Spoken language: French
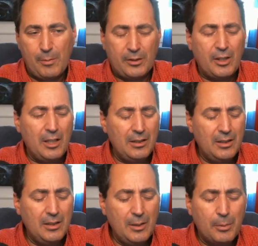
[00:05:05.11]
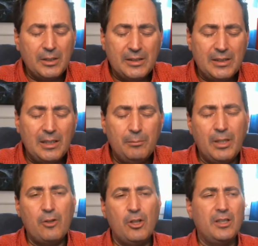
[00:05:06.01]
Parce que les policiers, puis
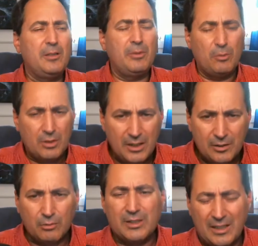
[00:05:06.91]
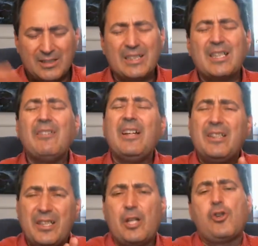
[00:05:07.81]
la GRC, puis toutes les autres, ça travaille
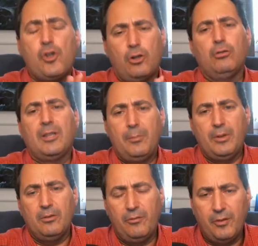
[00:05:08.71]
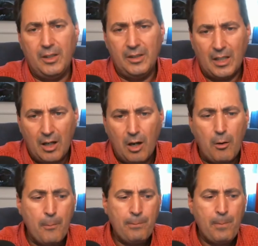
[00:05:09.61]
déjà contre la pédophilie,
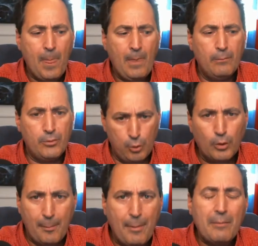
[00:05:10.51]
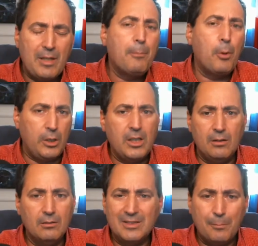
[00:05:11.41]
d'accord? sont capables des pogner,
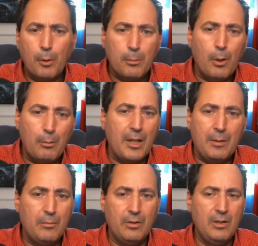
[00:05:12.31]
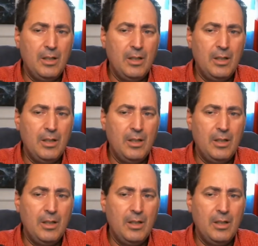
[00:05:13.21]
là. Ce n'est pas un problème, là.